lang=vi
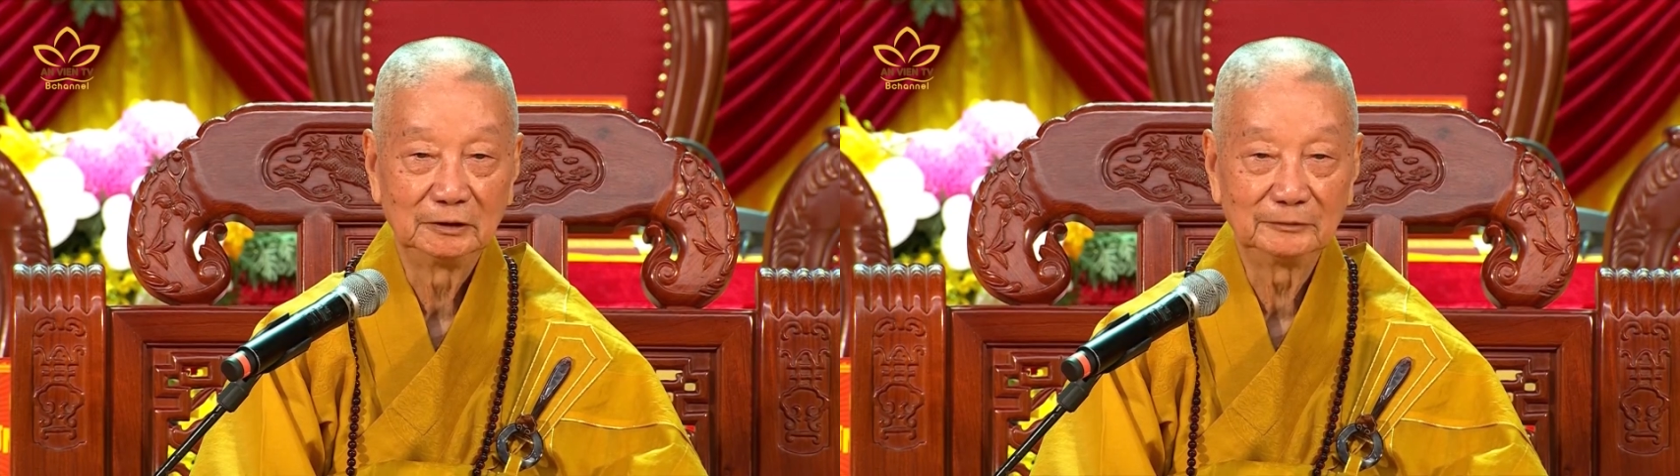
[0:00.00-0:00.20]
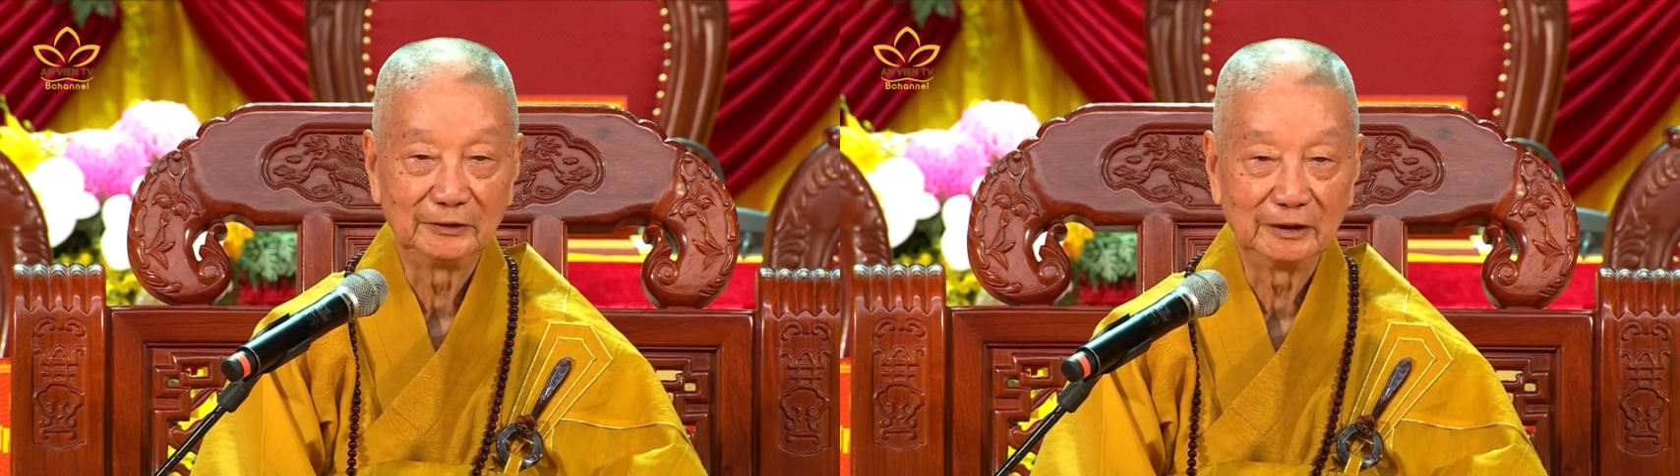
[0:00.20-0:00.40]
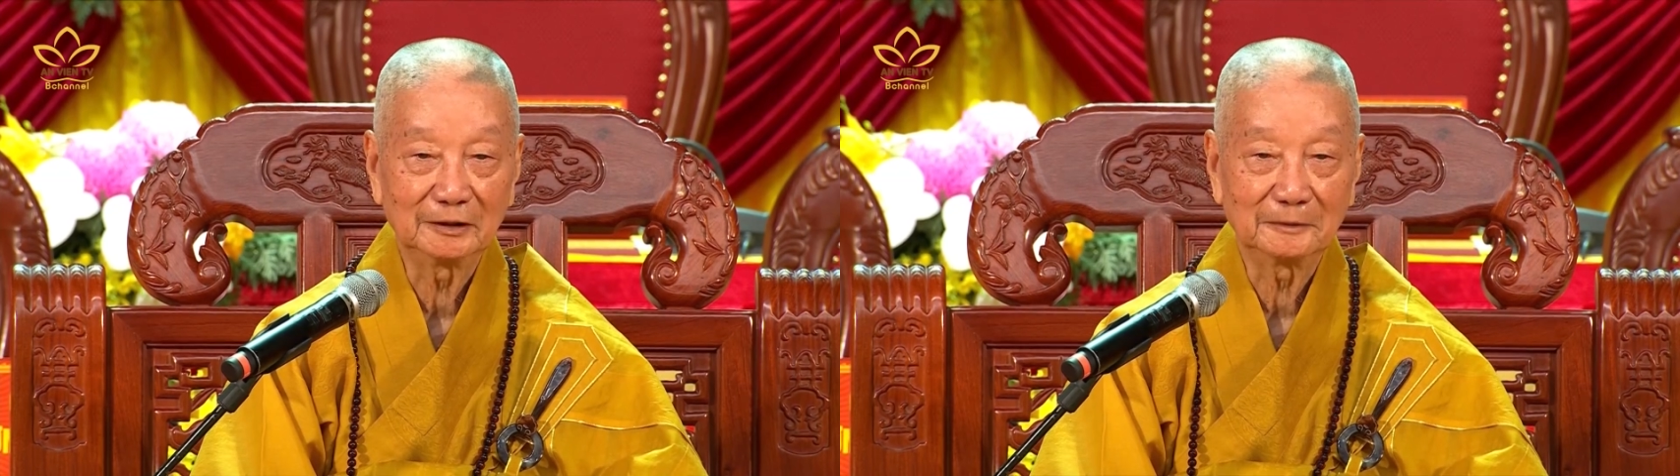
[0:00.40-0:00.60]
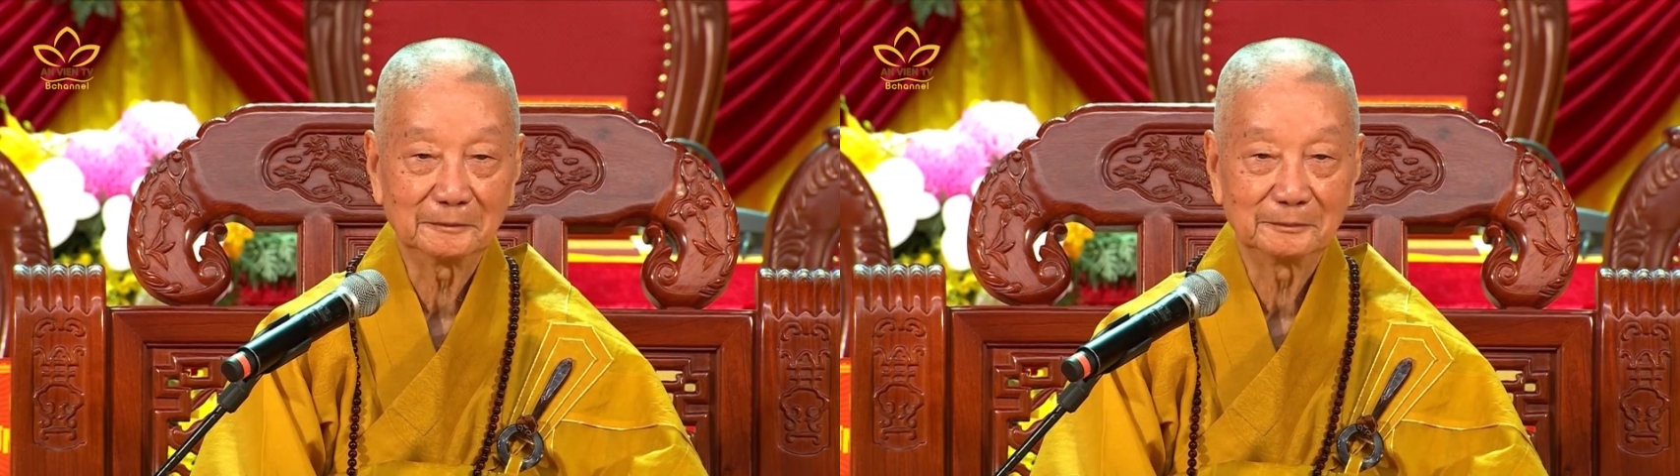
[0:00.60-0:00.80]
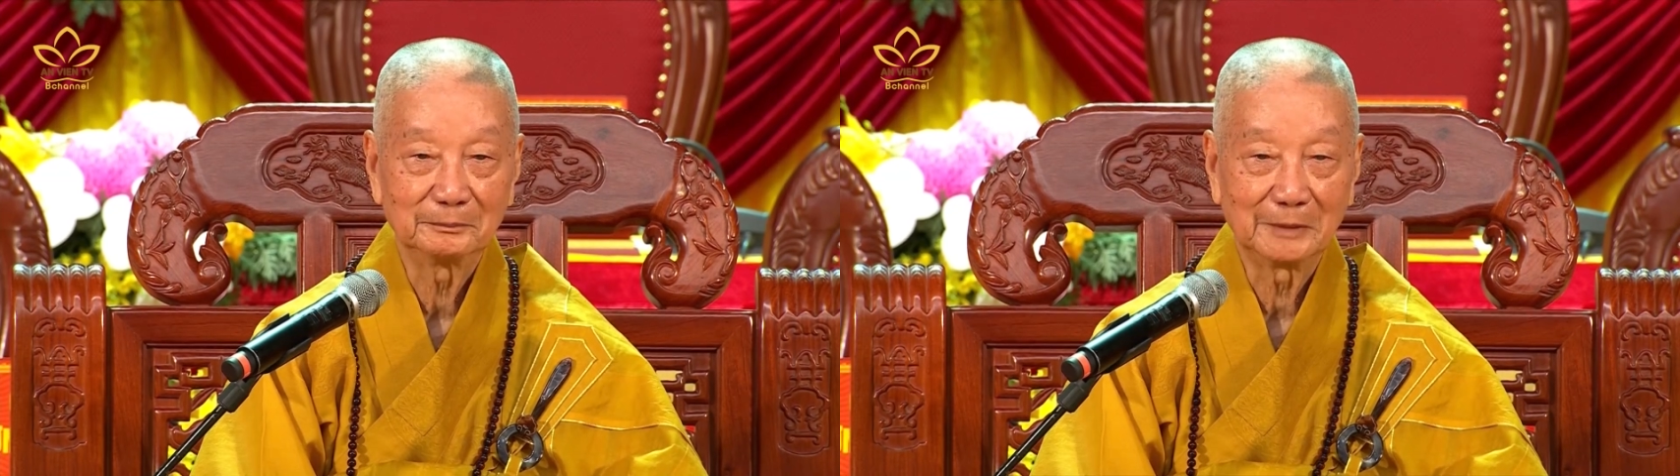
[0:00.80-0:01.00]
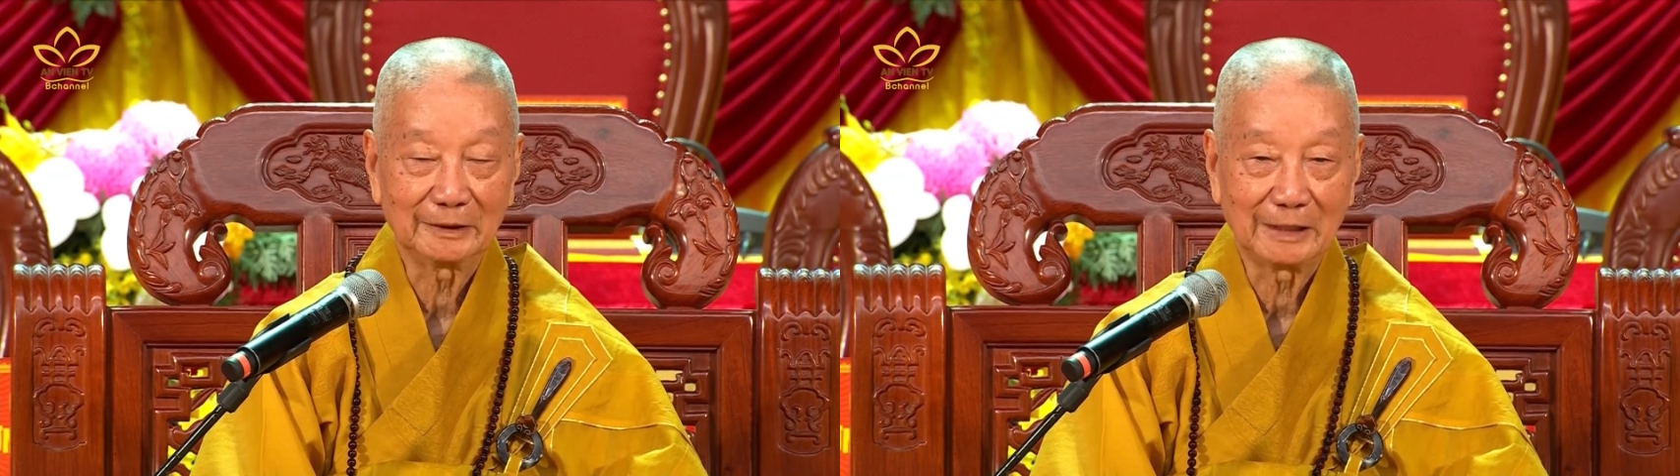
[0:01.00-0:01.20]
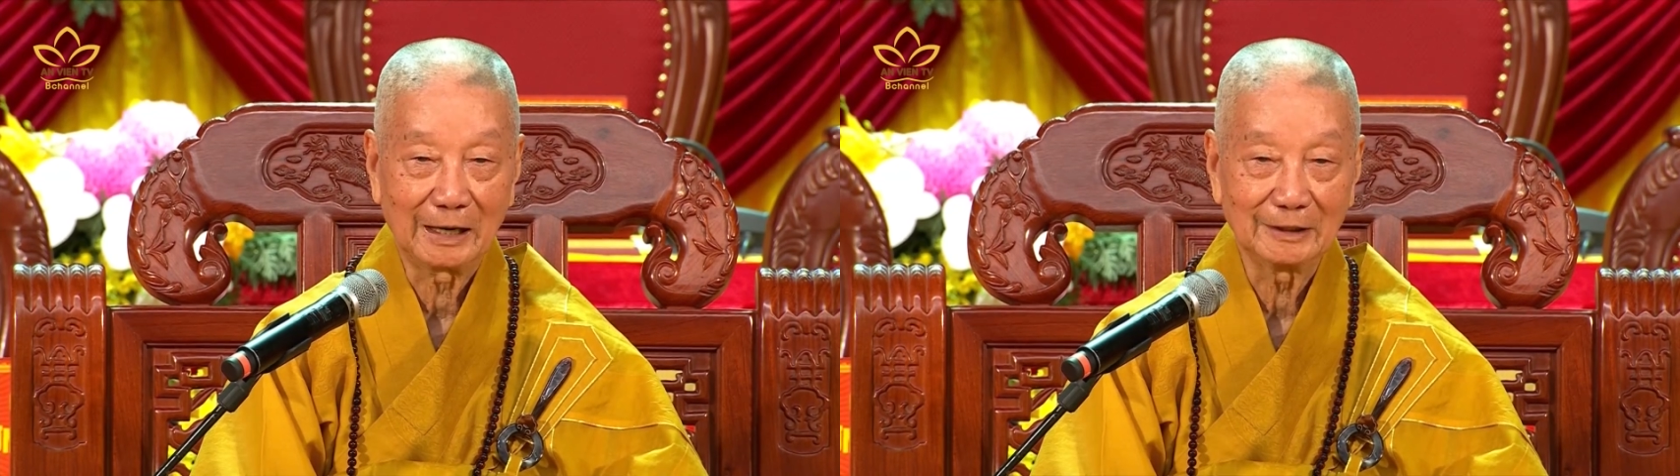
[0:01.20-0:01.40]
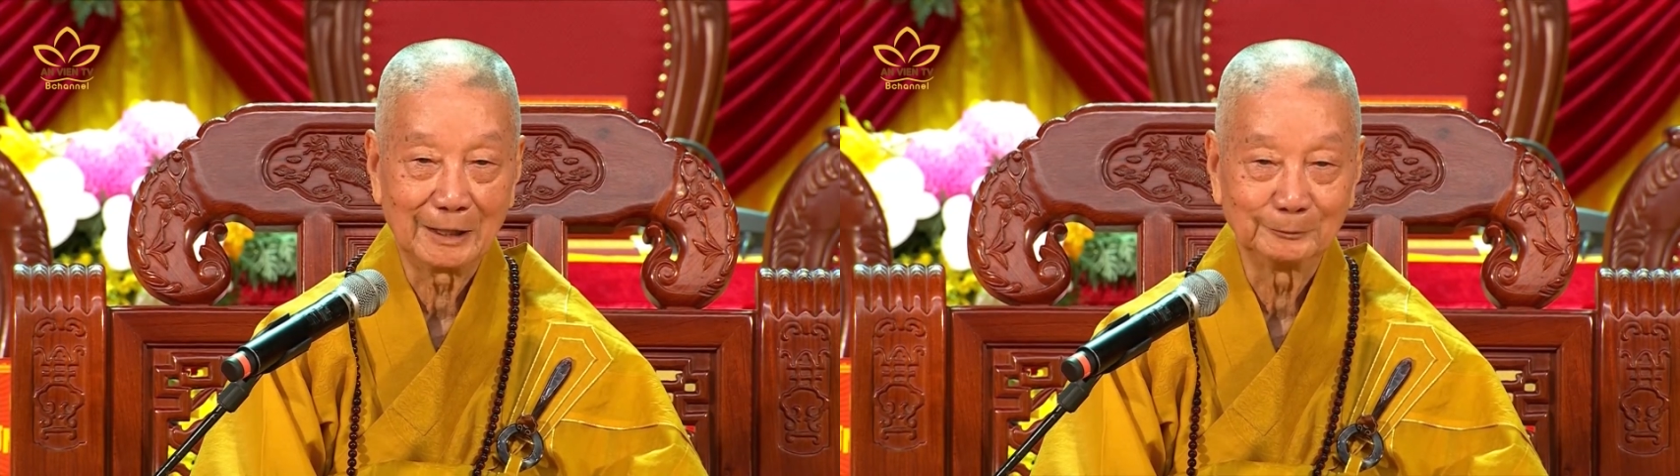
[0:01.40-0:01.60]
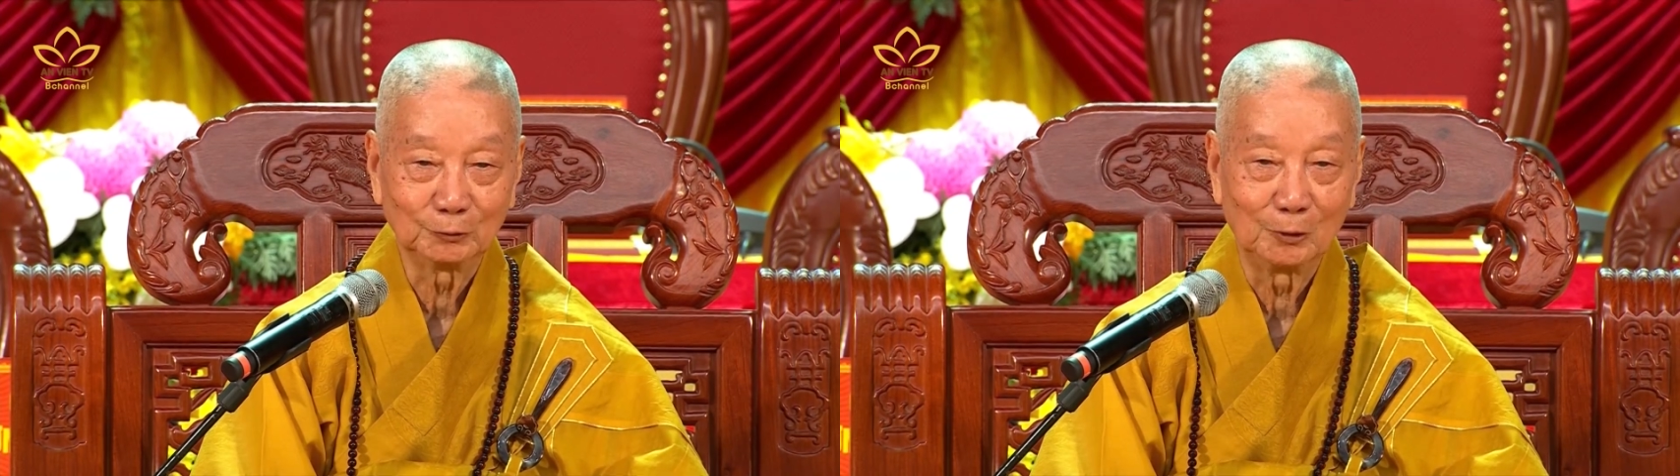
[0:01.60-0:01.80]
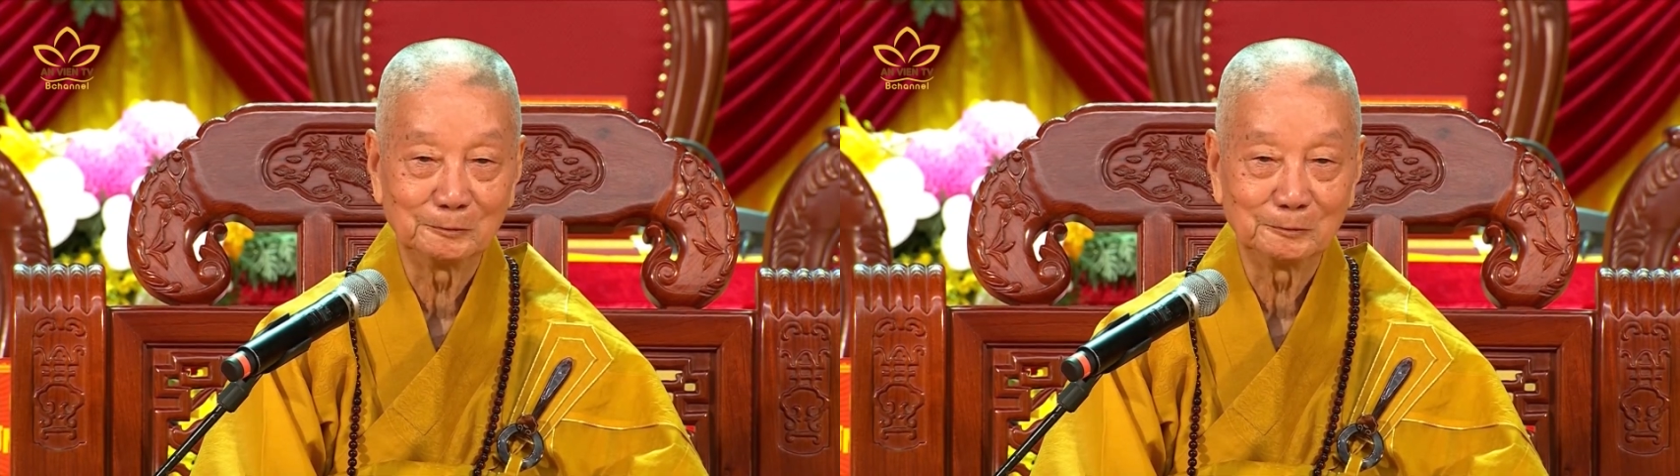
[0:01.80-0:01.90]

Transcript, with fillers: những việc mà đã làm